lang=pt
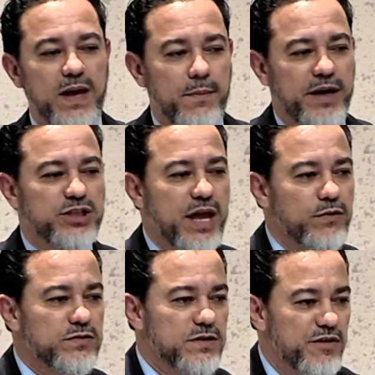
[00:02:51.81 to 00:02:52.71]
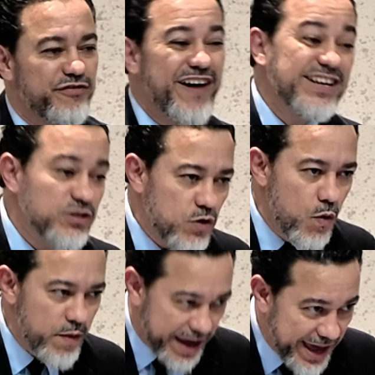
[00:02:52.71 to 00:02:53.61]
Mas Deus faz
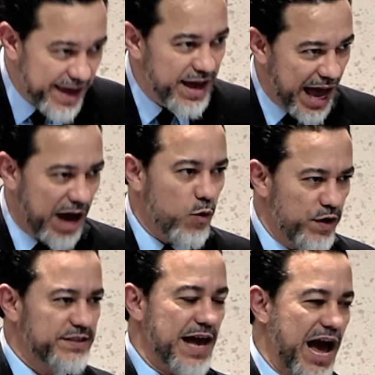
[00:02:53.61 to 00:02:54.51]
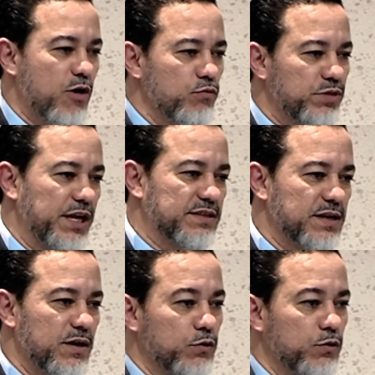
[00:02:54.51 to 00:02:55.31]
com que a coisa aconteça.